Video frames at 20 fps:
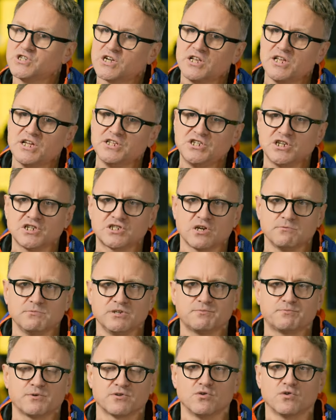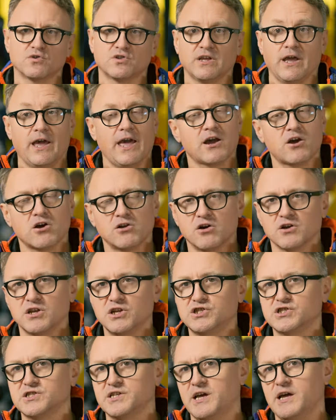że klienci chcą mieć produkty
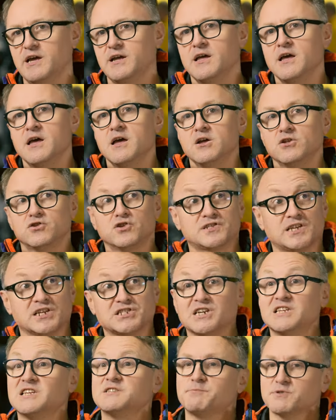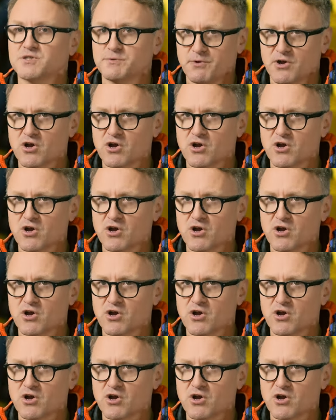ekologiczne, dostarczane w sposób